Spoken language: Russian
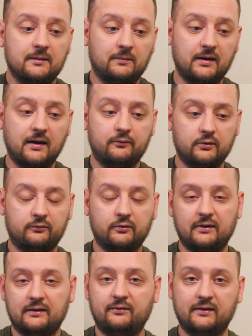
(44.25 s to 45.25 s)
Пока вот,
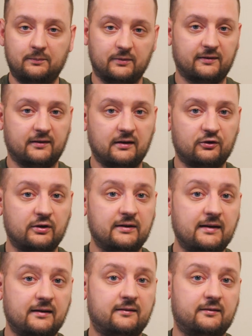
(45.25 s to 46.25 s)
вот эти все персонажи
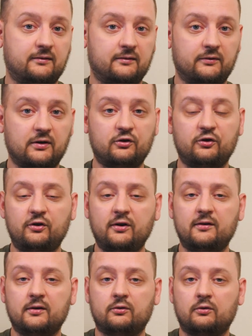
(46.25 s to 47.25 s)
есть э, в нашей
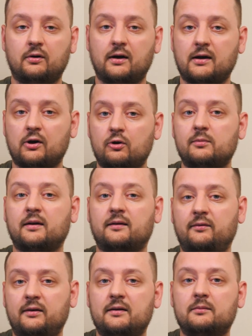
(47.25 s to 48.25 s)
жизни, то о каком
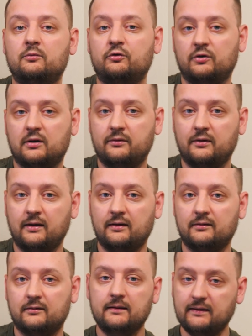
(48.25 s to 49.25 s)
развитии можно
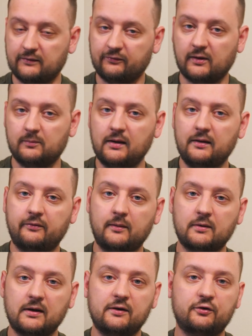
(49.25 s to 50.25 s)
говорить? Нет, формально
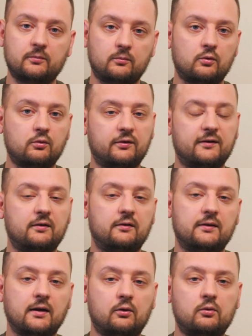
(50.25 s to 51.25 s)
вам, конечно, могут
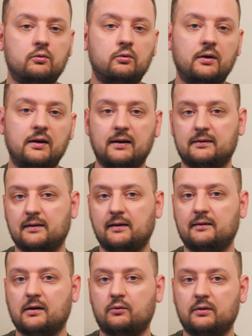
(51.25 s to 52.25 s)
сделать дорогу или
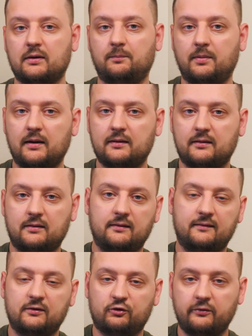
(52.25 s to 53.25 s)
открыть какой-то парк
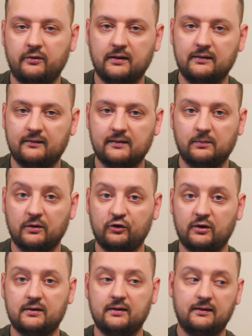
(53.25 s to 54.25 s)
э, с дешевенькой детской
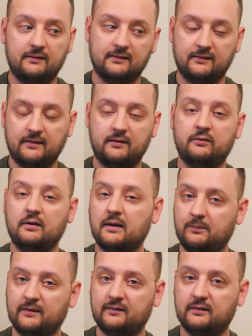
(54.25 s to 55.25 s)
площадкой из соседнего
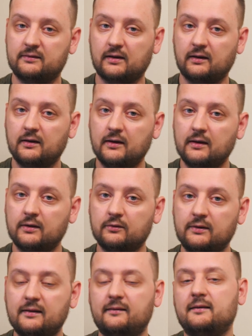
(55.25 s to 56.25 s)
эпицентра.
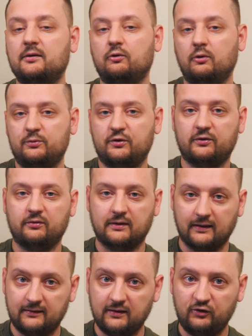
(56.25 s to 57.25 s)
Но если общество
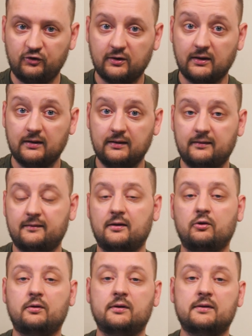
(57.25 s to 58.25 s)
критично, если
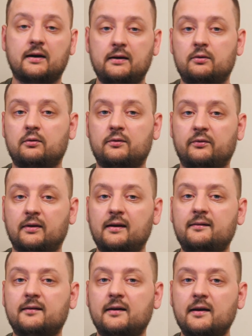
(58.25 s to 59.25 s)
оно контролирует
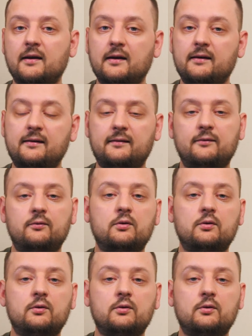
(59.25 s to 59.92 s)
власть, если в